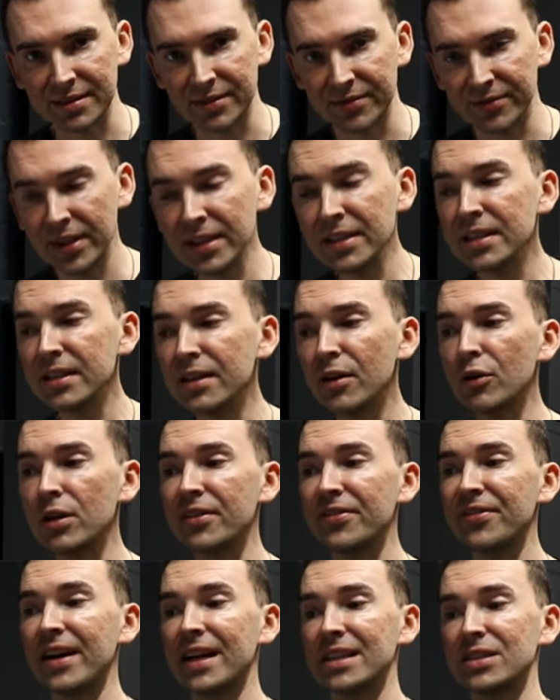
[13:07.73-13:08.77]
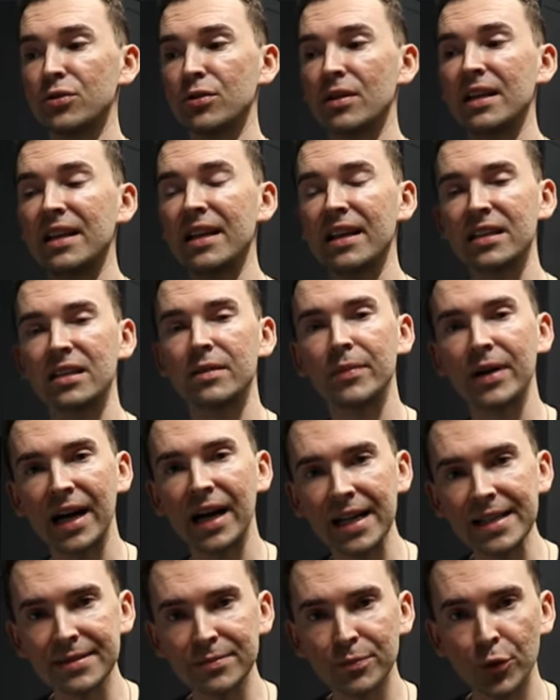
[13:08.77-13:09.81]
Wenn ihr euer Fahrzeug lange
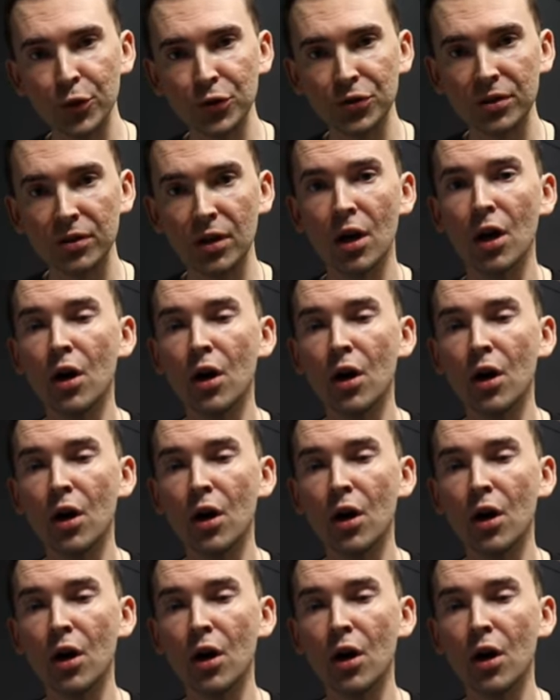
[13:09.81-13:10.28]
behalten möchtet